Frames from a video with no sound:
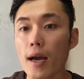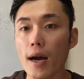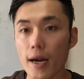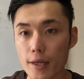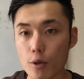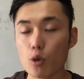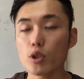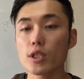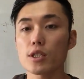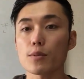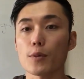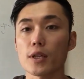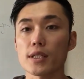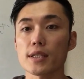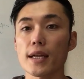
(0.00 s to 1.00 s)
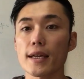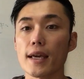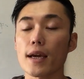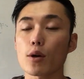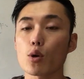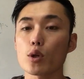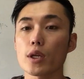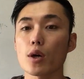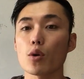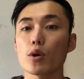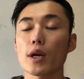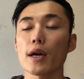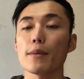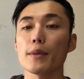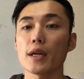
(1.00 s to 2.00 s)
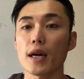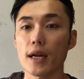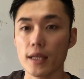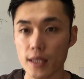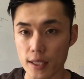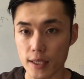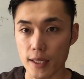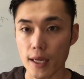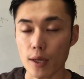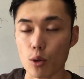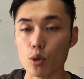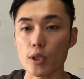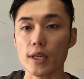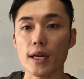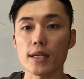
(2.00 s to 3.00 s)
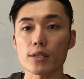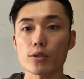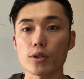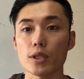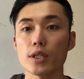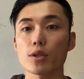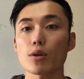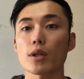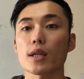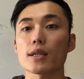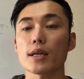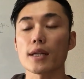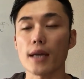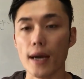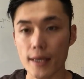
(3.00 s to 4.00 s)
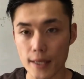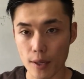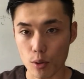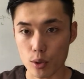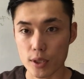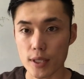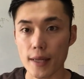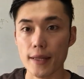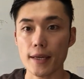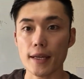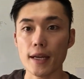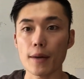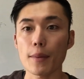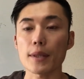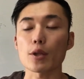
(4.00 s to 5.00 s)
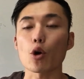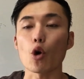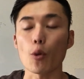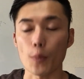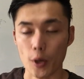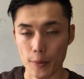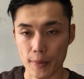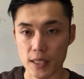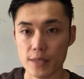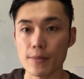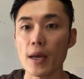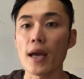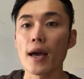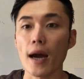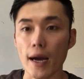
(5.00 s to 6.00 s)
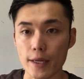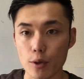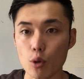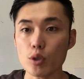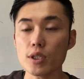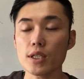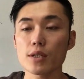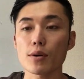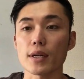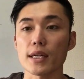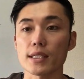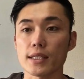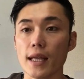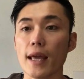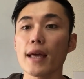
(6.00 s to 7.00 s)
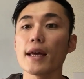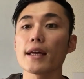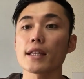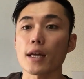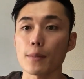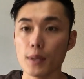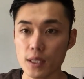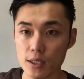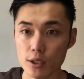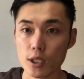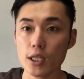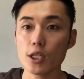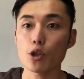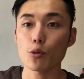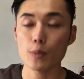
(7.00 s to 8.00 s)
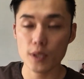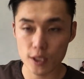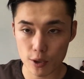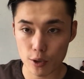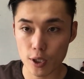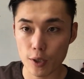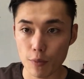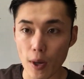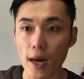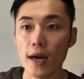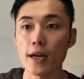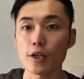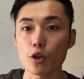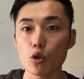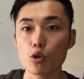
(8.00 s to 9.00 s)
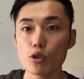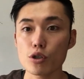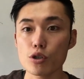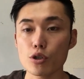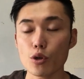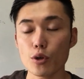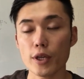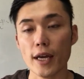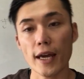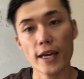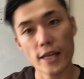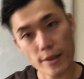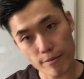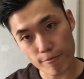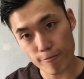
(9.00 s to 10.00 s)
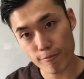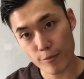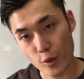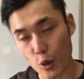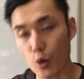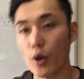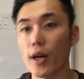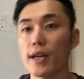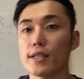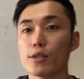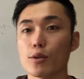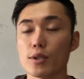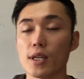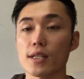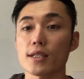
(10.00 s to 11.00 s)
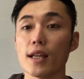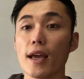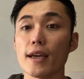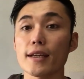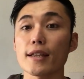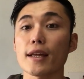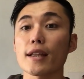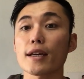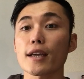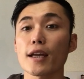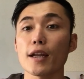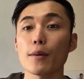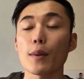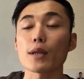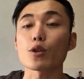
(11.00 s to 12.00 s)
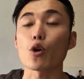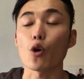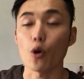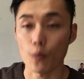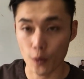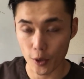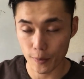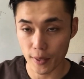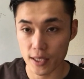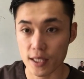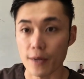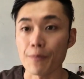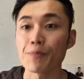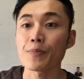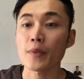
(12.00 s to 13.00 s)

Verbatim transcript: はい、本日もですね、健康でお悩みのあなたに健康に関するヒントだったり、アイデアをお伝えできればと思います。はい、本日はですね、食べ過ぎ、飲み過ぎは腰痛の原因という話をさせていただければと思います。